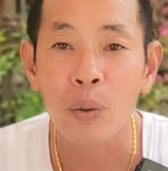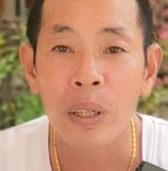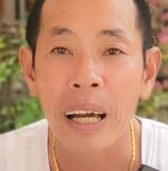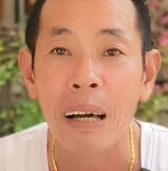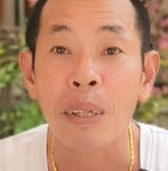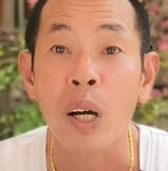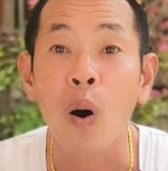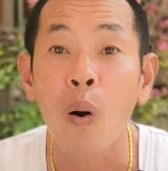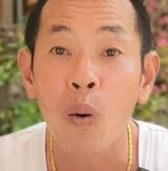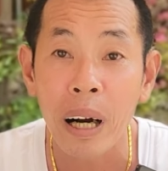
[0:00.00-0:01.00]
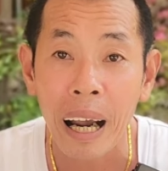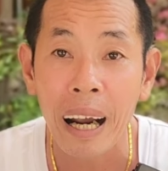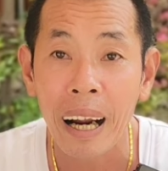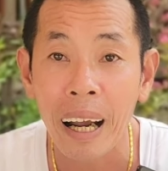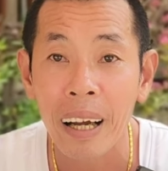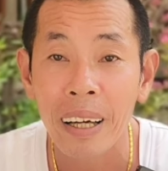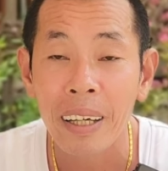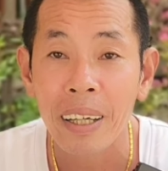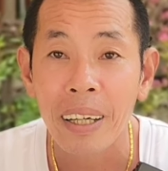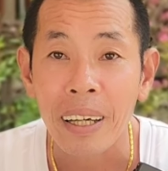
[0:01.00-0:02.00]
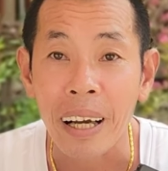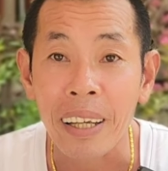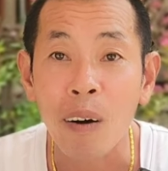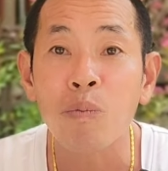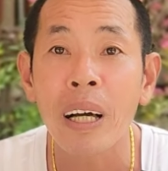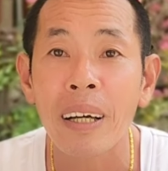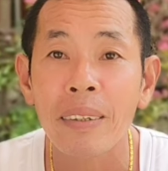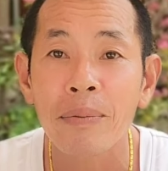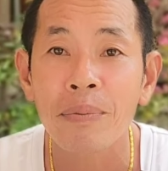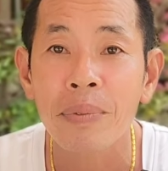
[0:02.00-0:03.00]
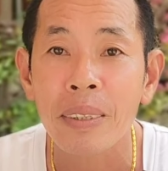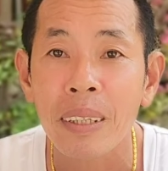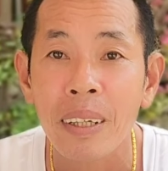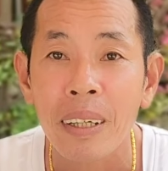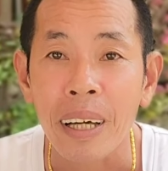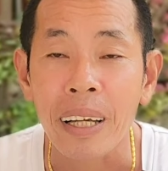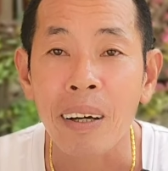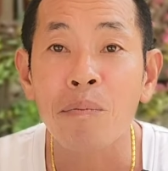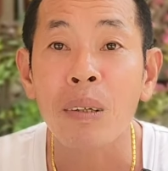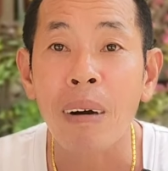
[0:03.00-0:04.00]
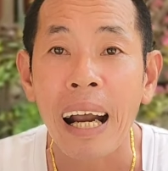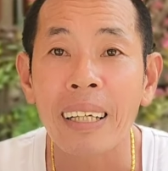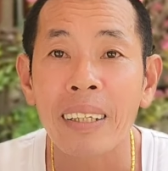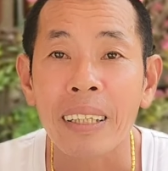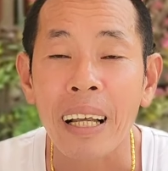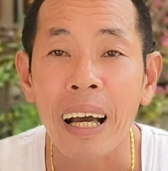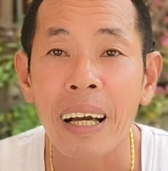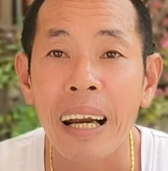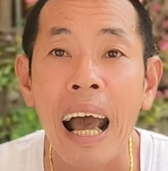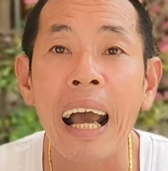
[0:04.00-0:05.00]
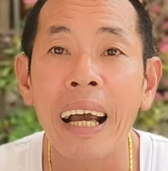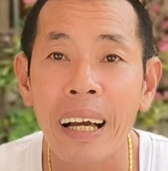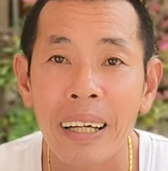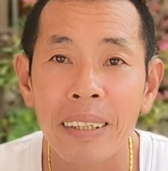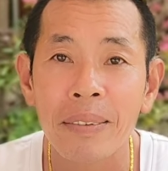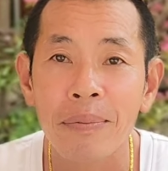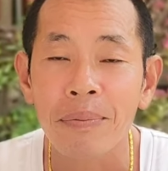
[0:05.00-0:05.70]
nuôi gà mình đổ gà ra gà giống á gà giống giống mình bán cho người ta đá à